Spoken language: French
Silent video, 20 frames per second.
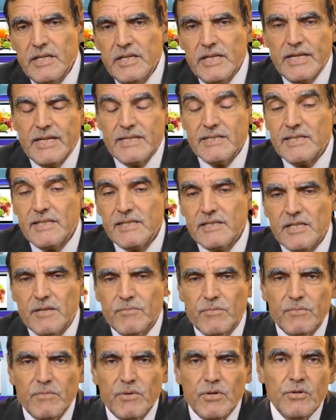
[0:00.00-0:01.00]
Et à un
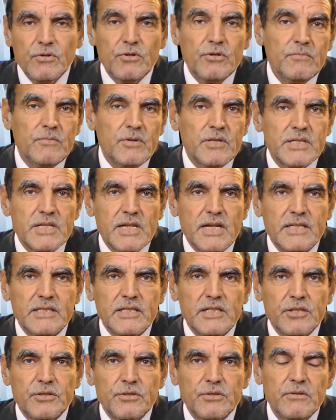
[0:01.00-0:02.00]
certain moment, on commençait à
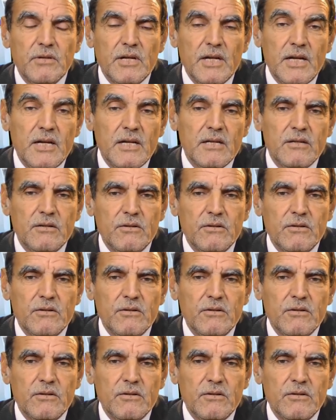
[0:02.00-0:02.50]
dire que ah,